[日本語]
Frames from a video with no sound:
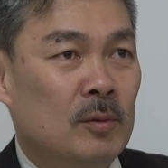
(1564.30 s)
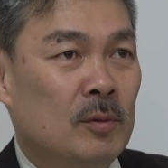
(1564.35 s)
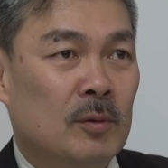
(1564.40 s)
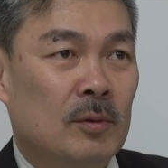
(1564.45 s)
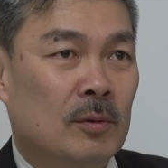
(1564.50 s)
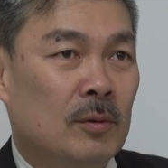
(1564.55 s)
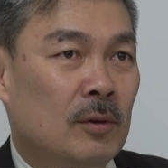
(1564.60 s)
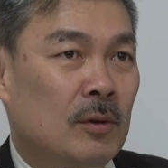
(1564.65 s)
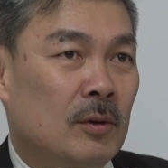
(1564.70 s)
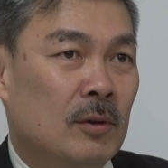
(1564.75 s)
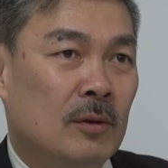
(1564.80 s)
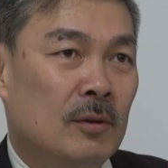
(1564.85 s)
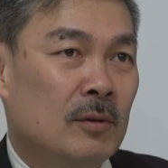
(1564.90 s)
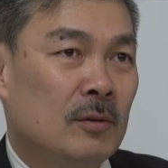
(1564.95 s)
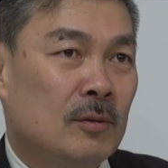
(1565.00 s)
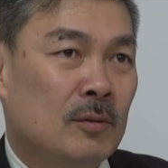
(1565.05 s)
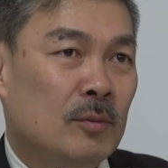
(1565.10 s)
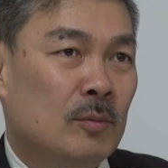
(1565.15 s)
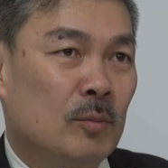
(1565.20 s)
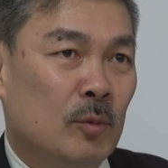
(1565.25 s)
んど
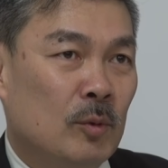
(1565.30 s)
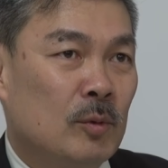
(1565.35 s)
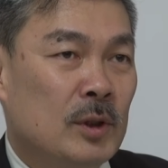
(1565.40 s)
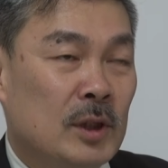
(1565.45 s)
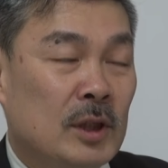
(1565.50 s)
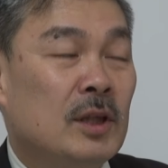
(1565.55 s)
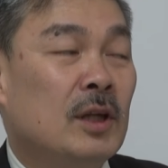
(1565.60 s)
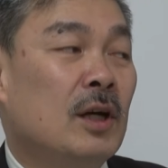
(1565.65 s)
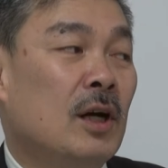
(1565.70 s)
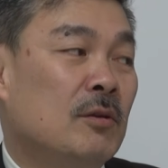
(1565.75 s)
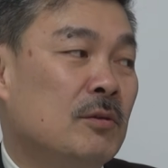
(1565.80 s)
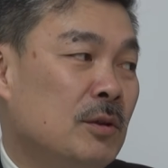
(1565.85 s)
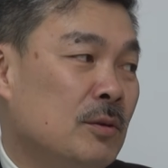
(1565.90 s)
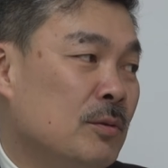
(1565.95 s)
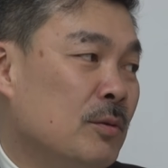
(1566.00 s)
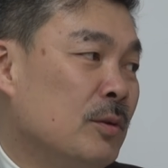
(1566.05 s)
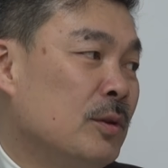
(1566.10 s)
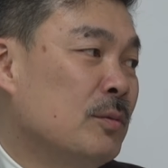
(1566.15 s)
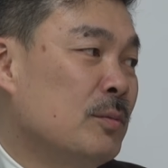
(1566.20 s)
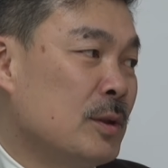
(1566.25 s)
もう力学で
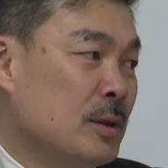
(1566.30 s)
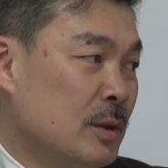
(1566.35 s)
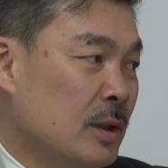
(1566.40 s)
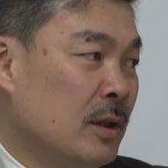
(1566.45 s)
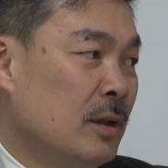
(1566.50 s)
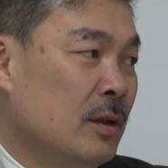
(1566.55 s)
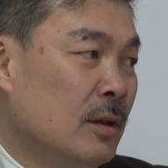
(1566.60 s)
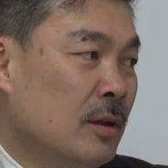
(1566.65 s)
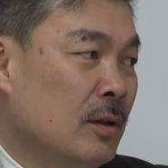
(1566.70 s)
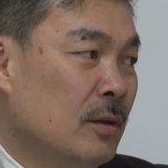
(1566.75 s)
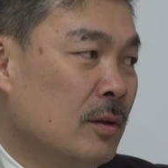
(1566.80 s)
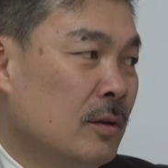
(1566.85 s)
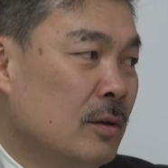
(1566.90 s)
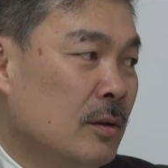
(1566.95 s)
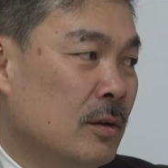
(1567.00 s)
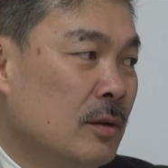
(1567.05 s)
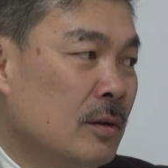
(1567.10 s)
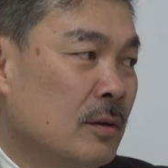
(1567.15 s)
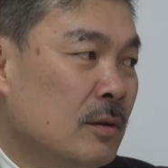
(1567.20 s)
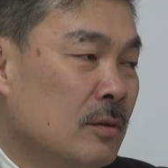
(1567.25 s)
動いてますね力
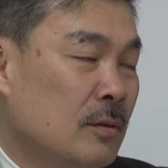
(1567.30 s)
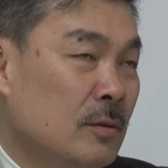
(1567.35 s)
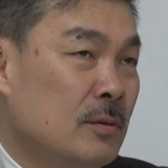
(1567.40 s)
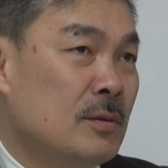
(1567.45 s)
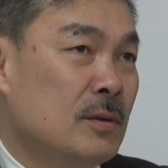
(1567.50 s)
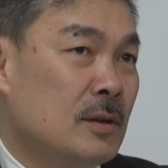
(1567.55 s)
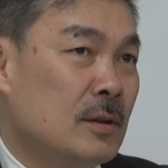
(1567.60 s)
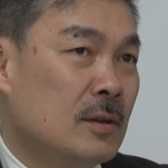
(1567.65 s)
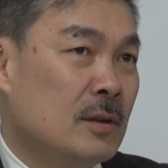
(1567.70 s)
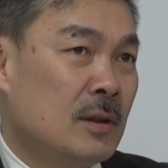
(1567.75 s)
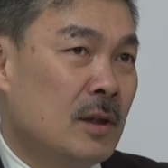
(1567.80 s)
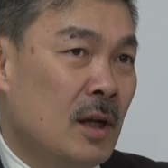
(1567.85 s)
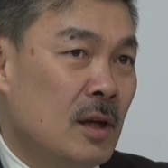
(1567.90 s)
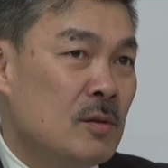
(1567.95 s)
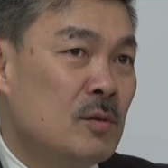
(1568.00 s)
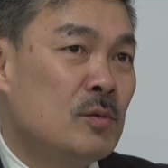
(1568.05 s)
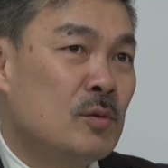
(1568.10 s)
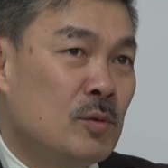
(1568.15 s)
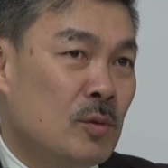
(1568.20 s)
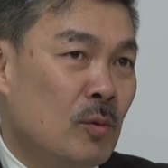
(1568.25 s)
学要するに
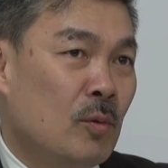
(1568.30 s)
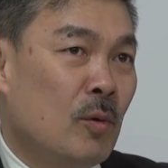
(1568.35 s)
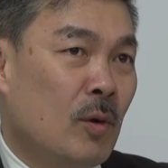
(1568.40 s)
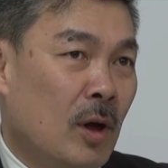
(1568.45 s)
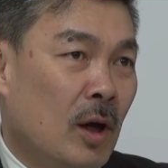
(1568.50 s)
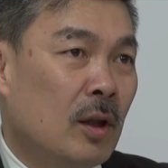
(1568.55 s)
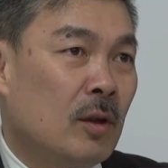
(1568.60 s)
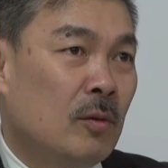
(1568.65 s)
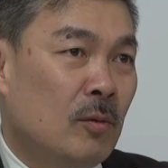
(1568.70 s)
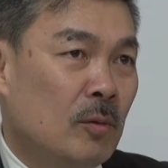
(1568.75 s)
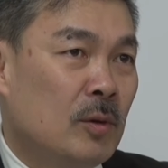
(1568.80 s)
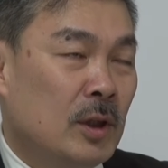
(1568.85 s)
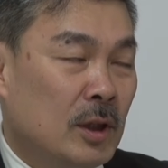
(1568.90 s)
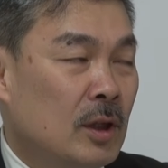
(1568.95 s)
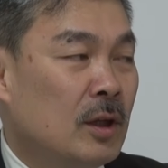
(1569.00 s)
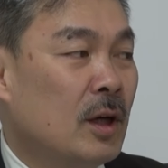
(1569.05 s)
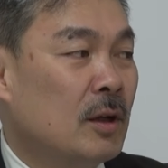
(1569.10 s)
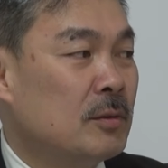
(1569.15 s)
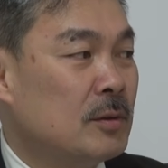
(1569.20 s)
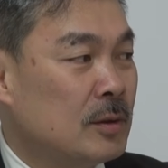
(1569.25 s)
官庁官の
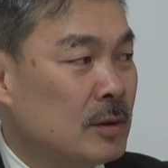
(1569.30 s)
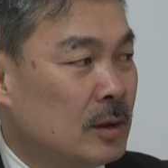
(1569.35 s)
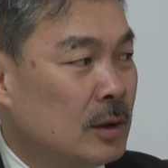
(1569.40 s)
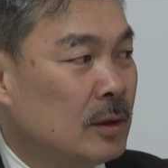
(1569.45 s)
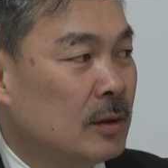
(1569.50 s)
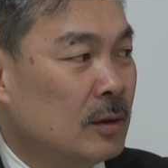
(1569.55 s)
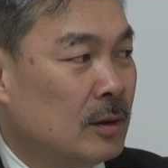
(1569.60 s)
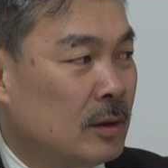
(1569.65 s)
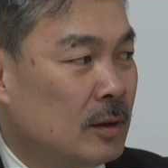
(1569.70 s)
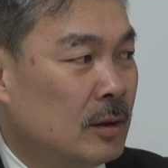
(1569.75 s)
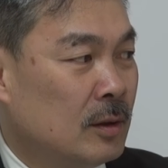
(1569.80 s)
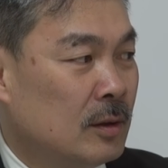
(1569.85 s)
力学ですね、う